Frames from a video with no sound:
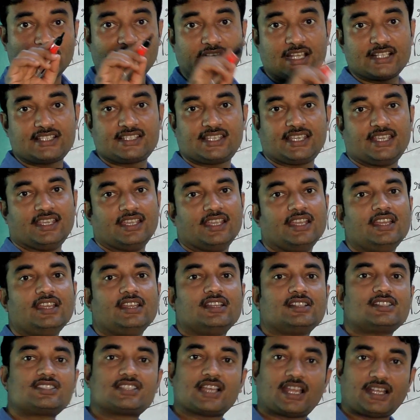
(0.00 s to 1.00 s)
পদ আছে
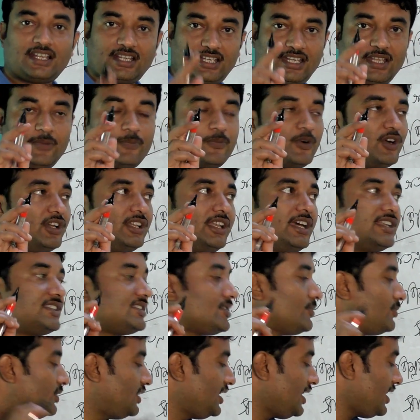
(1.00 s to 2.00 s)
চারটি পদ
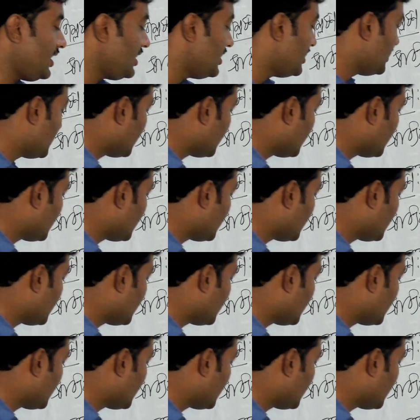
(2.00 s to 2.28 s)
আছে বলে